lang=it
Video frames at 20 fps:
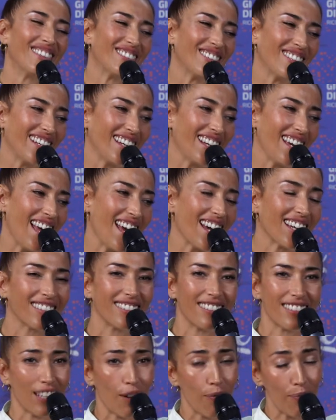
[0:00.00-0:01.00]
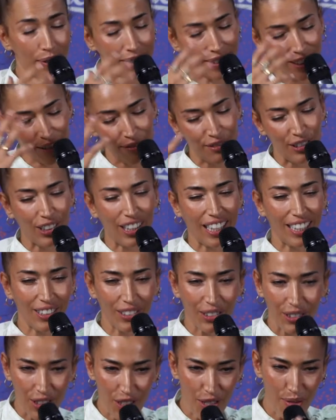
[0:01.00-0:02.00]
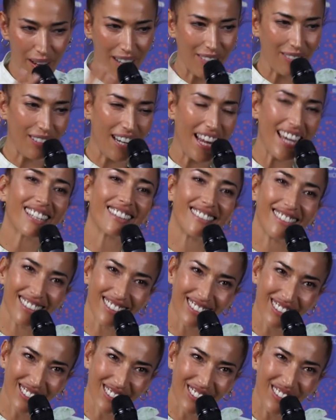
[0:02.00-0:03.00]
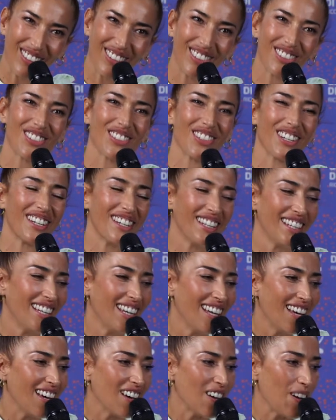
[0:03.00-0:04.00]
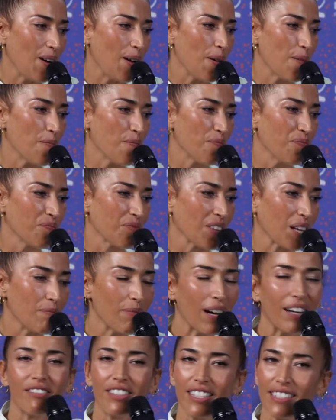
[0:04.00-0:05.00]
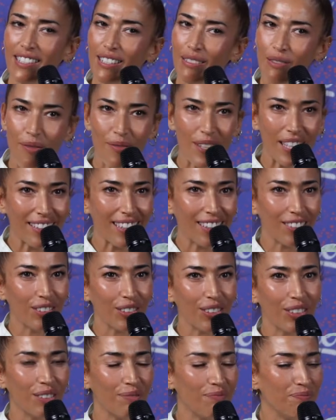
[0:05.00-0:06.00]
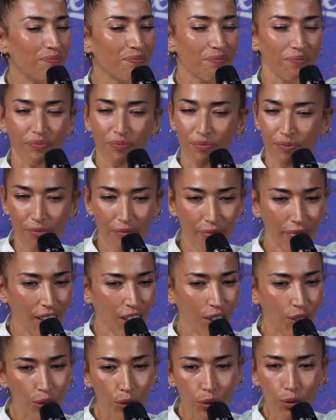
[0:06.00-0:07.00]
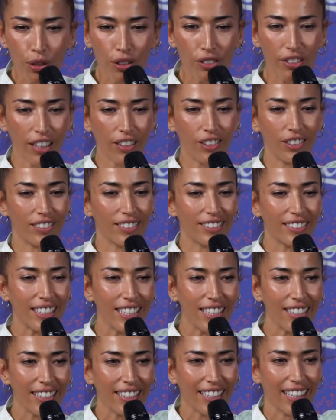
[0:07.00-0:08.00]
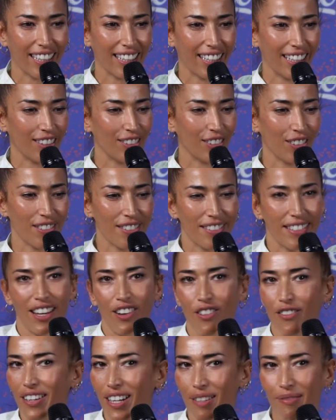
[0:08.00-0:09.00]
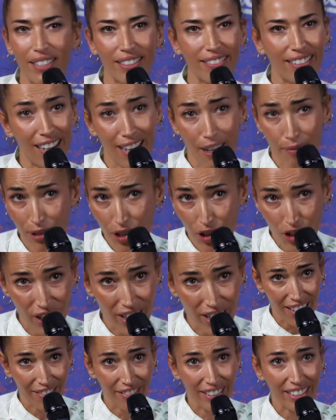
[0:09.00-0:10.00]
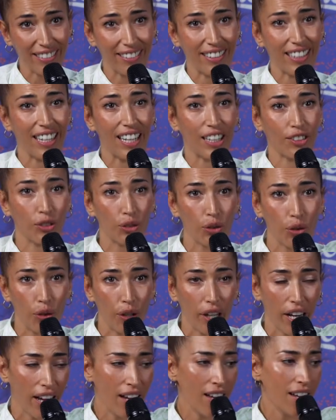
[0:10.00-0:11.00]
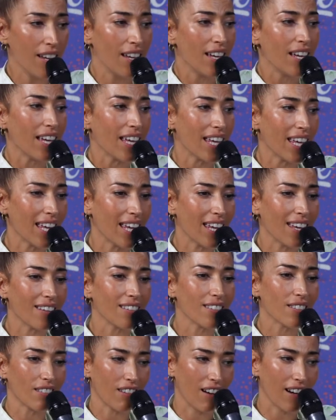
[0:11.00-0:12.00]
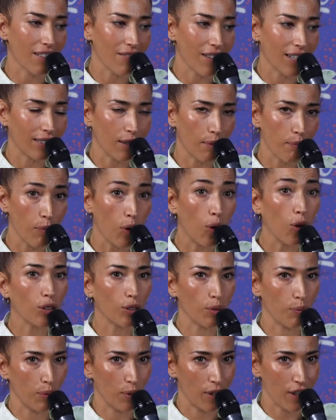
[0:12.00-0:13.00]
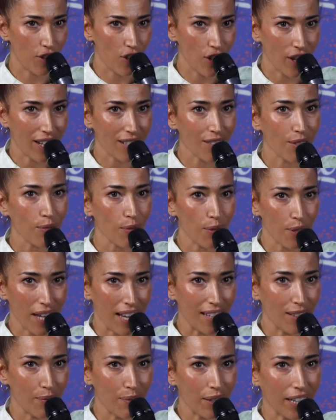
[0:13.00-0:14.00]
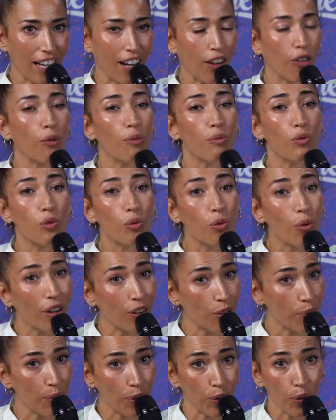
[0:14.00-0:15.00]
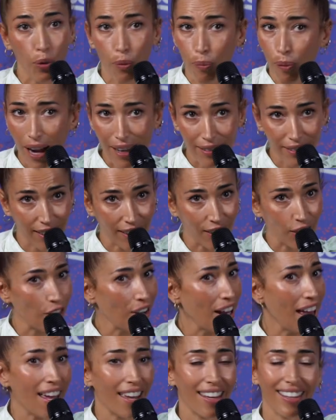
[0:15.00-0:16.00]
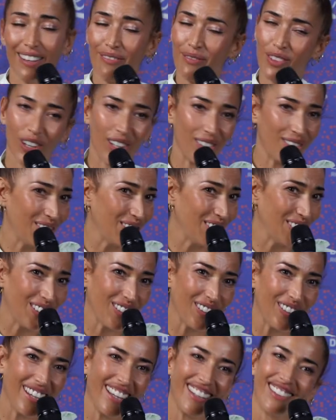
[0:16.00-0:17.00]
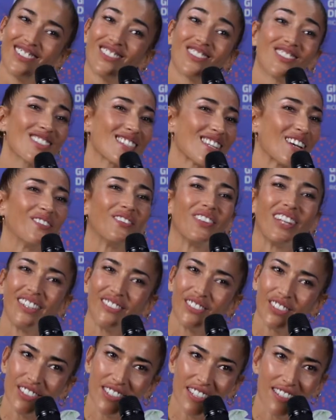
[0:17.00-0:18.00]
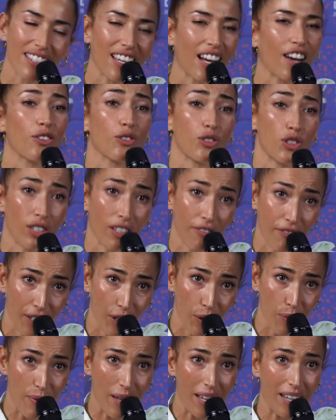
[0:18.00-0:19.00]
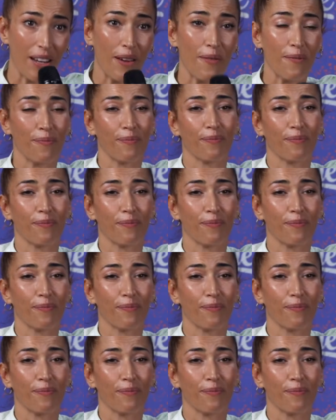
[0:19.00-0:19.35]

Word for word: un act, stavo per dire vocal coach, ma un acting coach, um, bravissimo, mi ha dato due o tre consigli che credo siano veramente l'ABC vita dell'attore e sono arrivata molto più leggera sul set perché comunque ero preoccupata, non è il mio lavoro e non sapevo se sarei riuscita a farlo bene.